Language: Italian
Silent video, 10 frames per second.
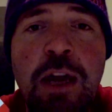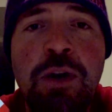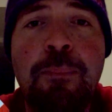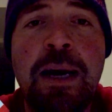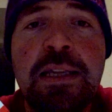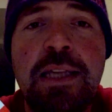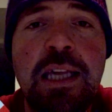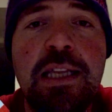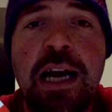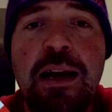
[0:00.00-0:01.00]
è una
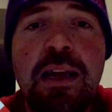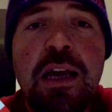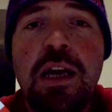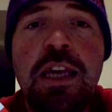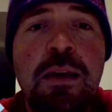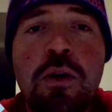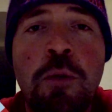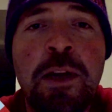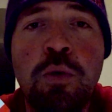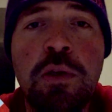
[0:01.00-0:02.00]
partita
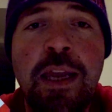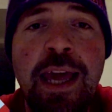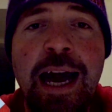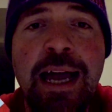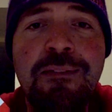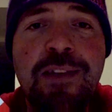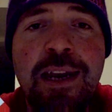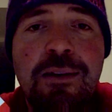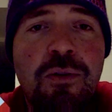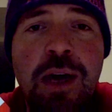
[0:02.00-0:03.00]
come tutte le altre.